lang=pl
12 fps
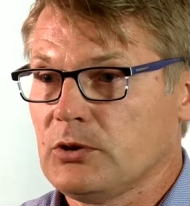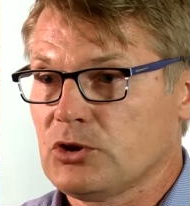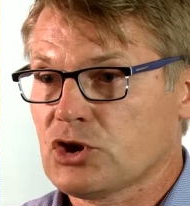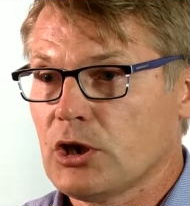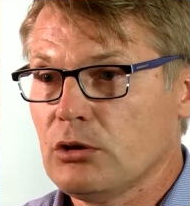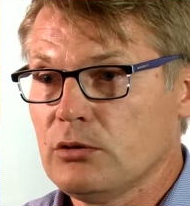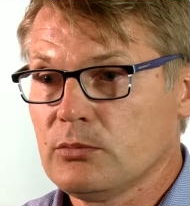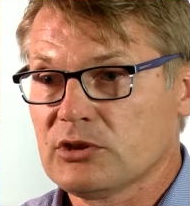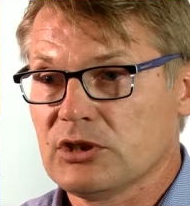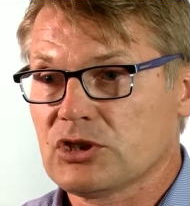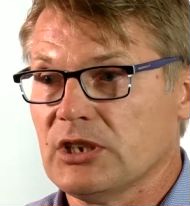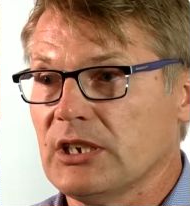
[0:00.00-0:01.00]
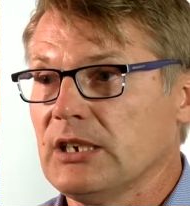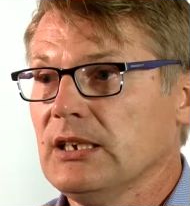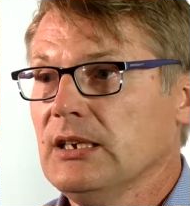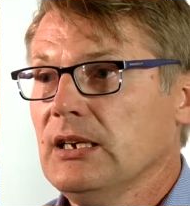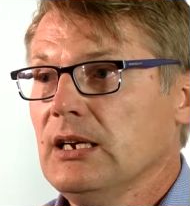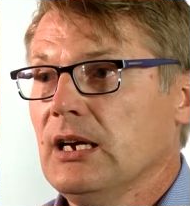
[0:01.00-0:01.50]
szkoły muzycznej
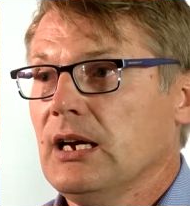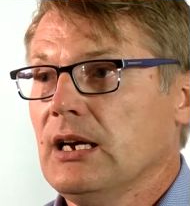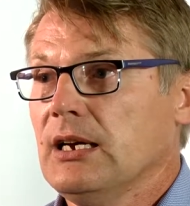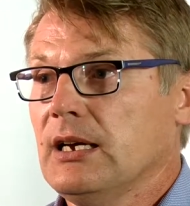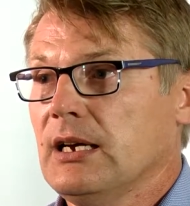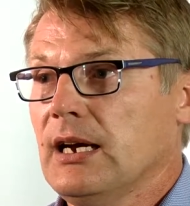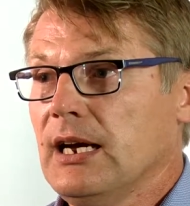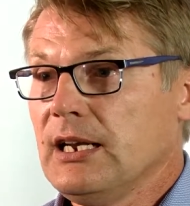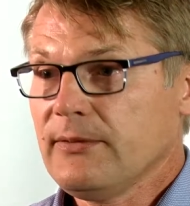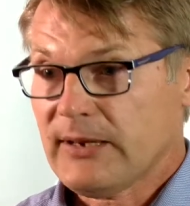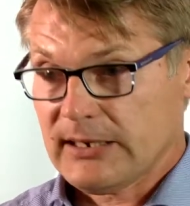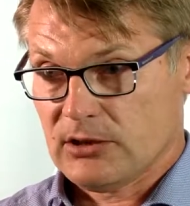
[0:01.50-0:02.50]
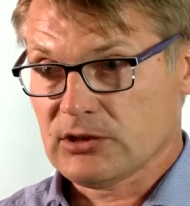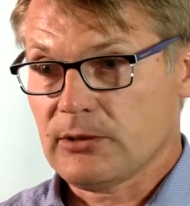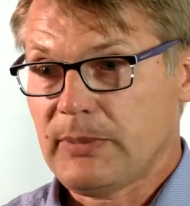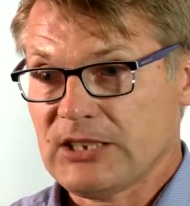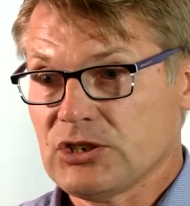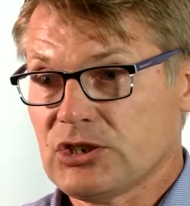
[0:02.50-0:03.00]
E, ale warto
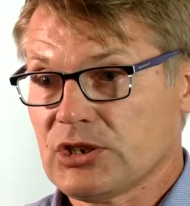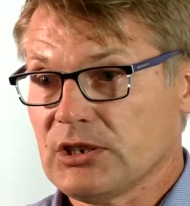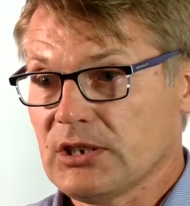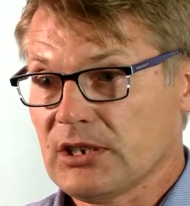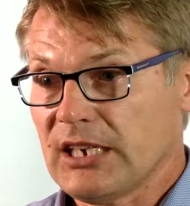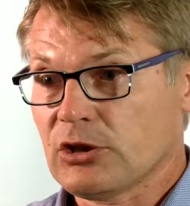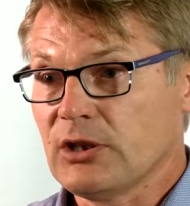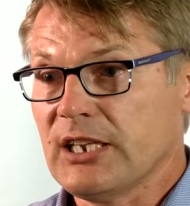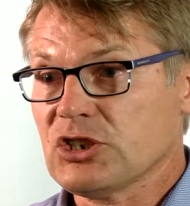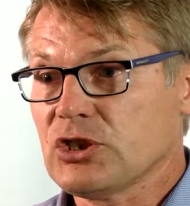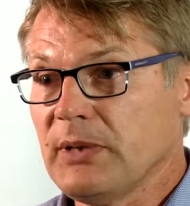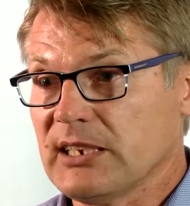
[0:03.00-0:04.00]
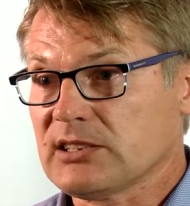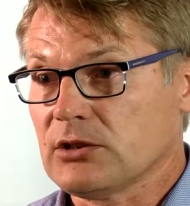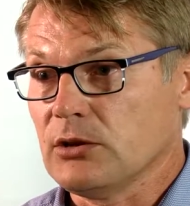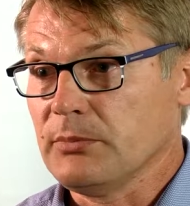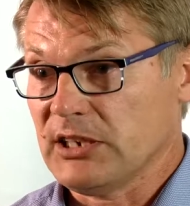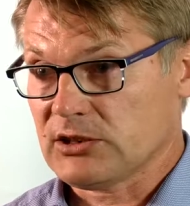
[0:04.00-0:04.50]
zobaczyć, e, jak to nasze
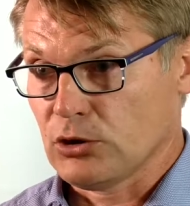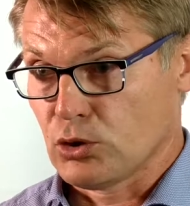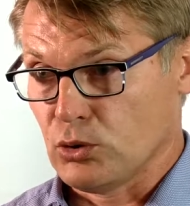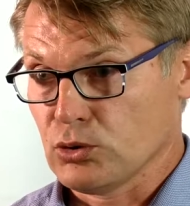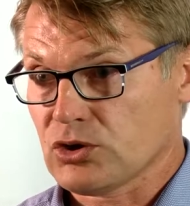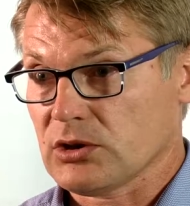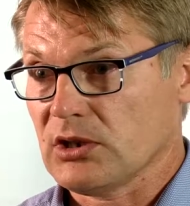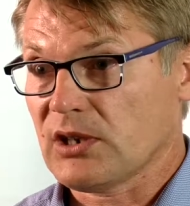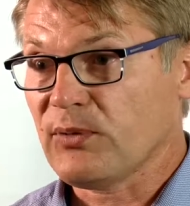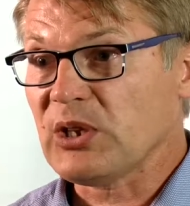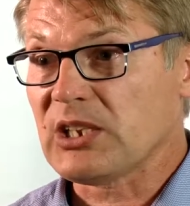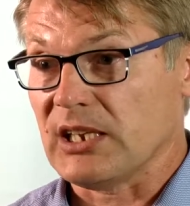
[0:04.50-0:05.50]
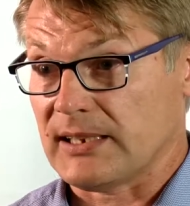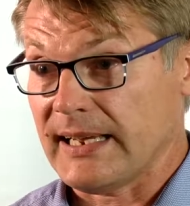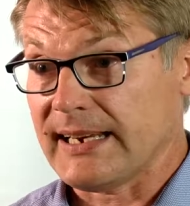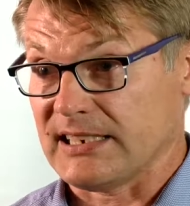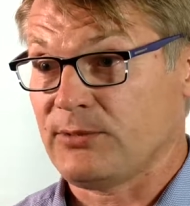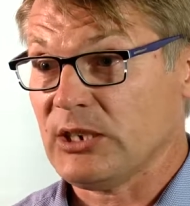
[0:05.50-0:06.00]
miasto, miasto róż, e, kwitnie
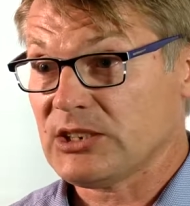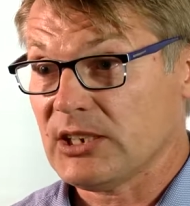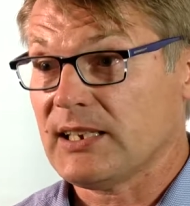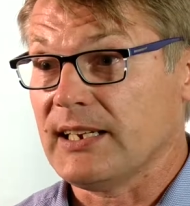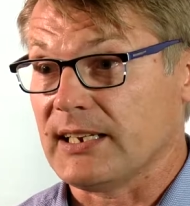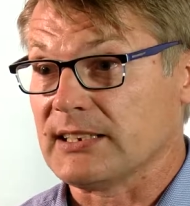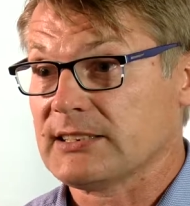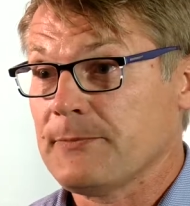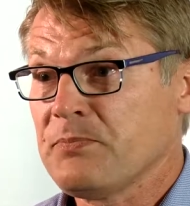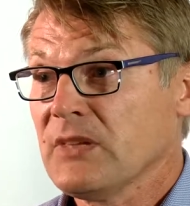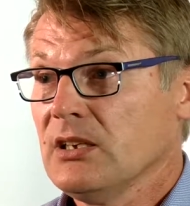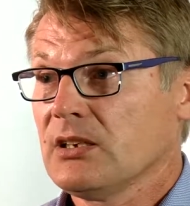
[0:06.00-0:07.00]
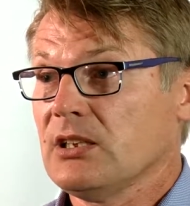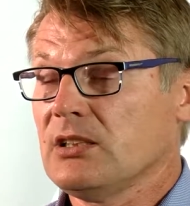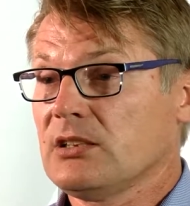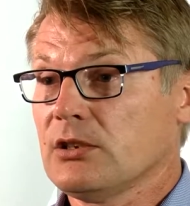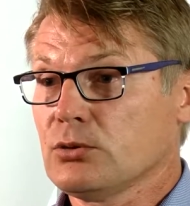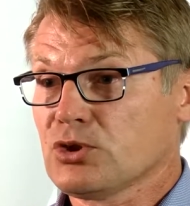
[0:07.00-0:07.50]
teraz, właśnie teraz,
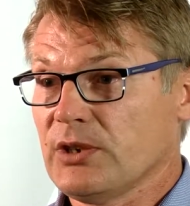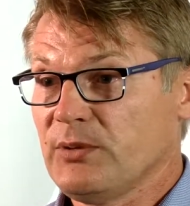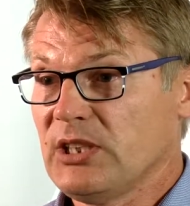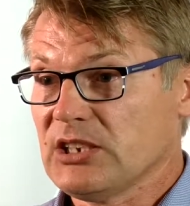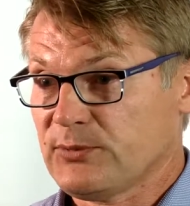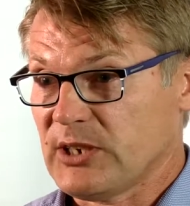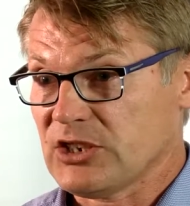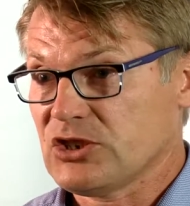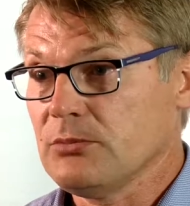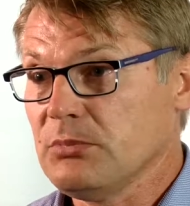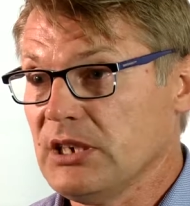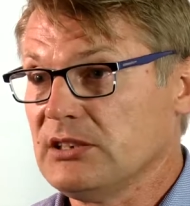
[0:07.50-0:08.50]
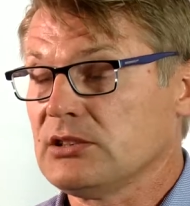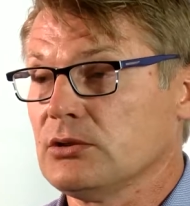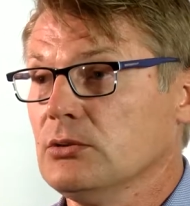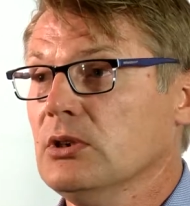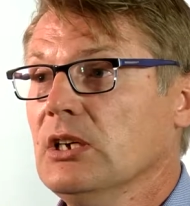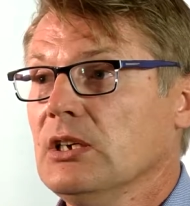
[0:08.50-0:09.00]
kiedy te róże widać w każdym miejscu,